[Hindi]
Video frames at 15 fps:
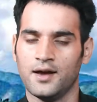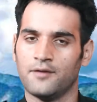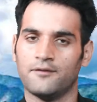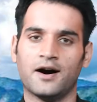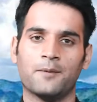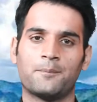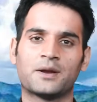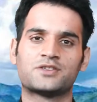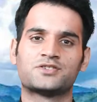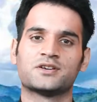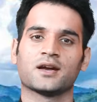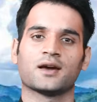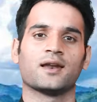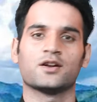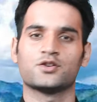वहां पर
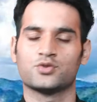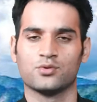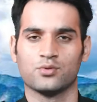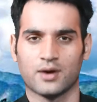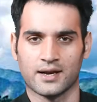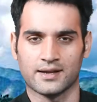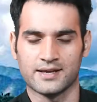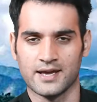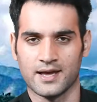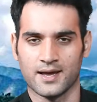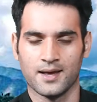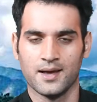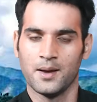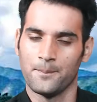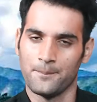चीखना शुरू कर दिया
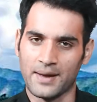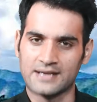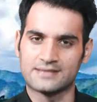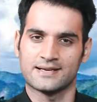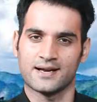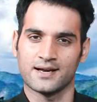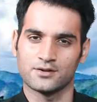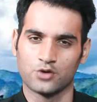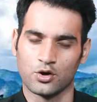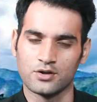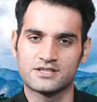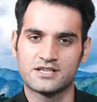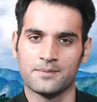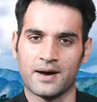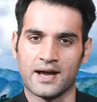पैसे का धौस
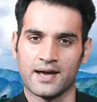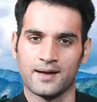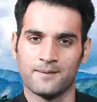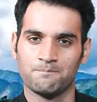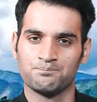जमाया